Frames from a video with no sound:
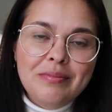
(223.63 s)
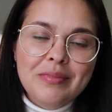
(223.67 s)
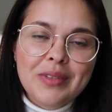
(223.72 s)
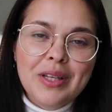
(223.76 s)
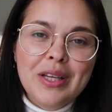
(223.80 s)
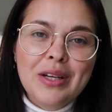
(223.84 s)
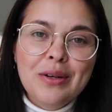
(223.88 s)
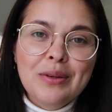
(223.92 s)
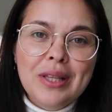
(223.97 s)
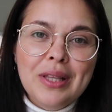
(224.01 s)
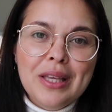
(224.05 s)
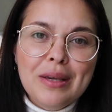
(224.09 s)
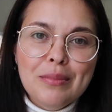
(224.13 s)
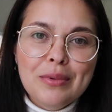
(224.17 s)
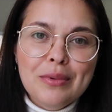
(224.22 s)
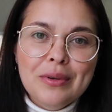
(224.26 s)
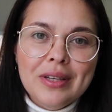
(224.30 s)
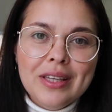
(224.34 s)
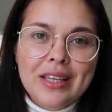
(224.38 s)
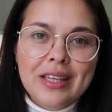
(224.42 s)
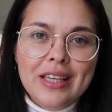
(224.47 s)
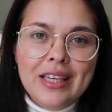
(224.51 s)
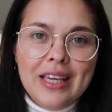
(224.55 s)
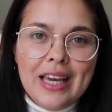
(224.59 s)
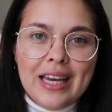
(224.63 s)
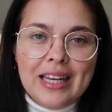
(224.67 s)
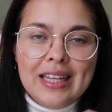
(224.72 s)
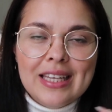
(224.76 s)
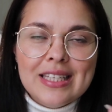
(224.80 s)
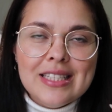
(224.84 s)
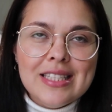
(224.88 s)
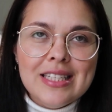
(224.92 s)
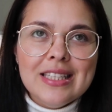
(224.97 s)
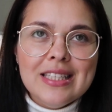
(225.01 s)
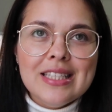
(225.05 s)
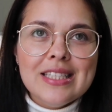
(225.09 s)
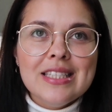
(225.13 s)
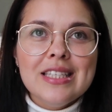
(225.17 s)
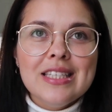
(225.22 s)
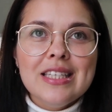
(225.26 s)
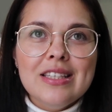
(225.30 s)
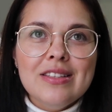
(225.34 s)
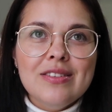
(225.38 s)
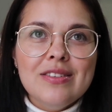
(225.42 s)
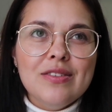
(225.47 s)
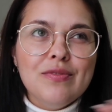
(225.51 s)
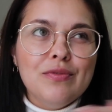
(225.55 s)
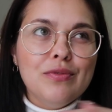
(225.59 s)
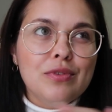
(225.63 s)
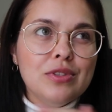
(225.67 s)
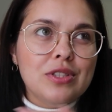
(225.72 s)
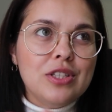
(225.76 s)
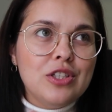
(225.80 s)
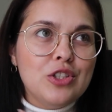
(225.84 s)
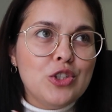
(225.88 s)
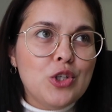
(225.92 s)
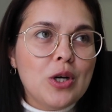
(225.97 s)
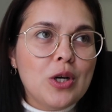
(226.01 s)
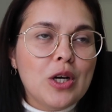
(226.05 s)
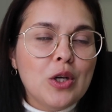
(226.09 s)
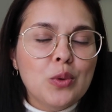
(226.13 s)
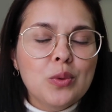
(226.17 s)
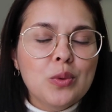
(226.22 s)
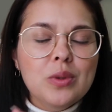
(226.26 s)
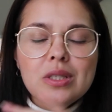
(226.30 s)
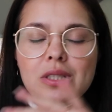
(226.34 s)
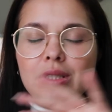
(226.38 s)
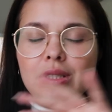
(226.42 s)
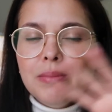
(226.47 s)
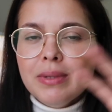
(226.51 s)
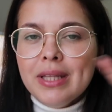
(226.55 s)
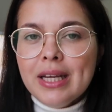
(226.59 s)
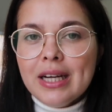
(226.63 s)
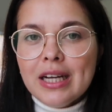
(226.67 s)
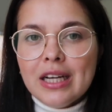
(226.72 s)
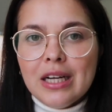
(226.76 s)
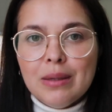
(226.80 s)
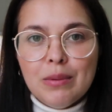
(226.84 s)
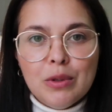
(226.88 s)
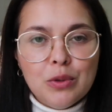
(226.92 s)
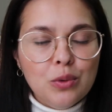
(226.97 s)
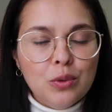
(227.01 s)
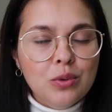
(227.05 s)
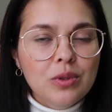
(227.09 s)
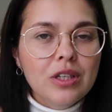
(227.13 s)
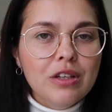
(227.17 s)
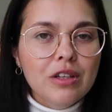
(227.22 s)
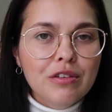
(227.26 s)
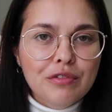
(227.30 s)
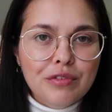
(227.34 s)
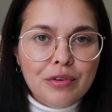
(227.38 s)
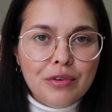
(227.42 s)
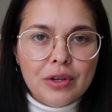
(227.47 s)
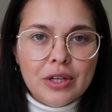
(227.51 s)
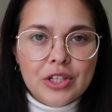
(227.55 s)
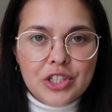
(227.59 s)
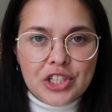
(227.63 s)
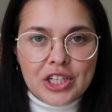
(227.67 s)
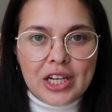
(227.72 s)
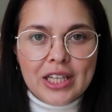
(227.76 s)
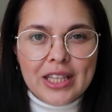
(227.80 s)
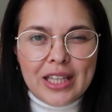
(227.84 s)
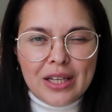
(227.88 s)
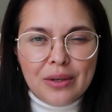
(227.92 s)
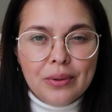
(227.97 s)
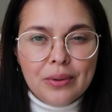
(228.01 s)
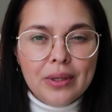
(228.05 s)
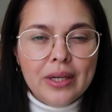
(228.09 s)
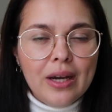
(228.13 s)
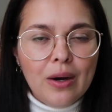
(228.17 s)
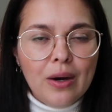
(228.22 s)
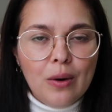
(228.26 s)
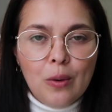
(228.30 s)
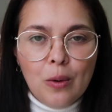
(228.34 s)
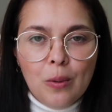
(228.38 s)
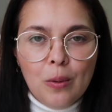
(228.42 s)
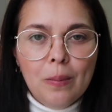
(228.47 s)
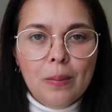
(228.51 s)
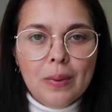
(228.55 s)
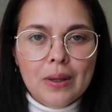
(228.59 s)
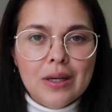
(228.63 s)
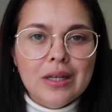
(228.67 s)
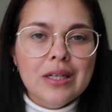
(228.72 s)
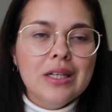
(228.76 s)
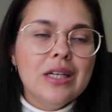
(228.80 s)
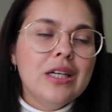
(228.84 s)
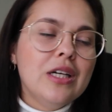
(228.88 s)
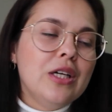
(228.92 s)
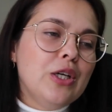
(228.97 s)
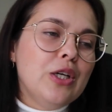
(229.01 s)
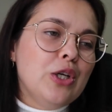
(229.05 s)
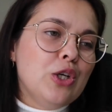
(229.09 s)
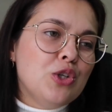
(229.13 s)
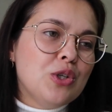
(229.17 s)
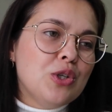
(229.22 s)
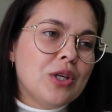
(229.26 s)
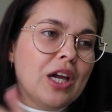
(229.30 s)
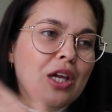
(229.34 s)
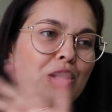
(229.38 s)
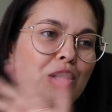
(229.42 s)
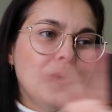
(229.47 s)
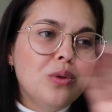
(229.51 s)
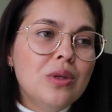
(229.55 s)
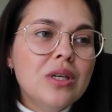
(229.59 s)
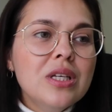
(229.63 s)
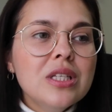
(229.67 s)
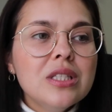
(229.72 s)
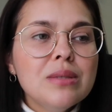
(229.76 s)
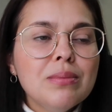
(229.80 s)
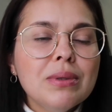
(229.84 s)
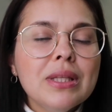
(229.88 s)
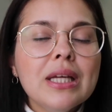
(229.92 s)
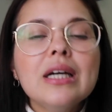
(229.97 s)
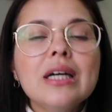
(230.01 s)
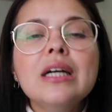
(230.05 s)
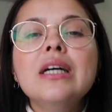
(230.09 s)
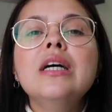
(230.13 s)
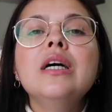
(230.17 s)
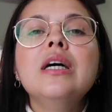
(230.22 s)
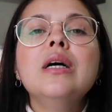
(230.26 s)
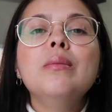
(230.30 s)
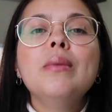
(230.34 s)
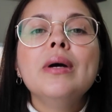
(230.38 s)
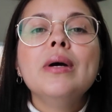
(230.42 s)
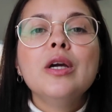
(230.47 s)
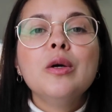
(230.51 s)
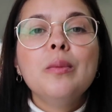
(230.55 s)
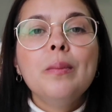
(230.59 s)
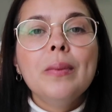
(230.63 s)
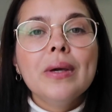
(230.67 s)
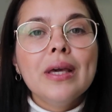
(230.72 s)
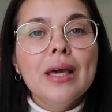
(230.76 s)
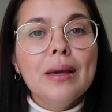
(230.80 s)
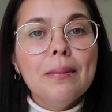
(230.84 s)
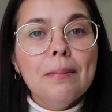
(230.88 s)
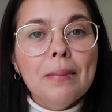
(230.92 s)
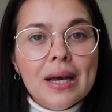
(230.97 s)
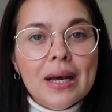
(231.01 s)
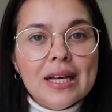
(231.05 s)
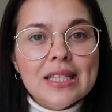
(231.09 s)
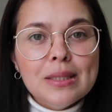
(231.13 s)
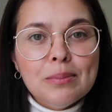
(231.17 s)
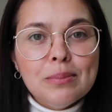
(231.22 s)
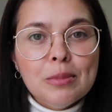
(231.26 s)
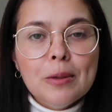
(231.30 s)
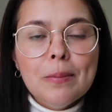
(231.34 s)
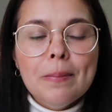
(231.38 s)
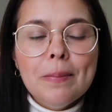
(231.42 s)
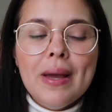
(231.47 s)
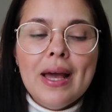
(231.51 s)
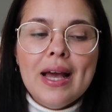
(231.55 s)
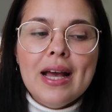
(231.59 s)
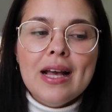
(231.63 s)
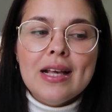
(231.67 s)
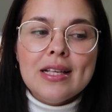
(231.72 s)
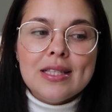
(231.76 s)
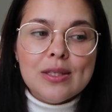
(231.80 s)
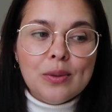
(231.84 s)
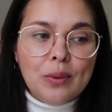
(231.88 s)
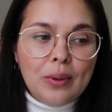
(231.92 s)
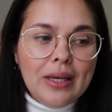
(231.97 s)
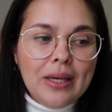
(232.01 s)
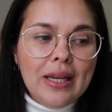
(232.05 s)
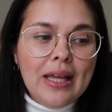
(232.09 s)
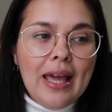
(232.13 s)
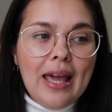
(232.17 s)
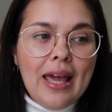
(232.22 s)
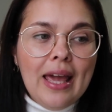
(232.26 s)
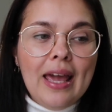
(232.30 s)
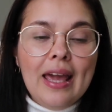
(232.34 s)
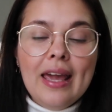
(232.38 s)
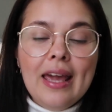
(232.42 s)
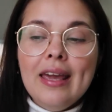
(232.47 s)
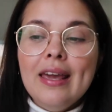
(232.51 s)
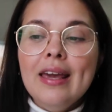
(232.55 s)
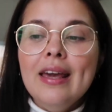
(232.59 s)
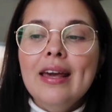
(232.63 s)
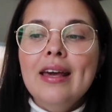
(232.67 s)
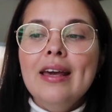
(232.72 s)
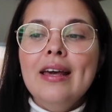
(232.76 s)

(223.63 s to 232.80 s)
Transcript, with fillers: E eu lembro que ela ensina assim que você joga tudo em cima da cama, tudo que for de categoria roupa, eu joguei tudo em cima da cama e eu peguei peça por peça, olhei,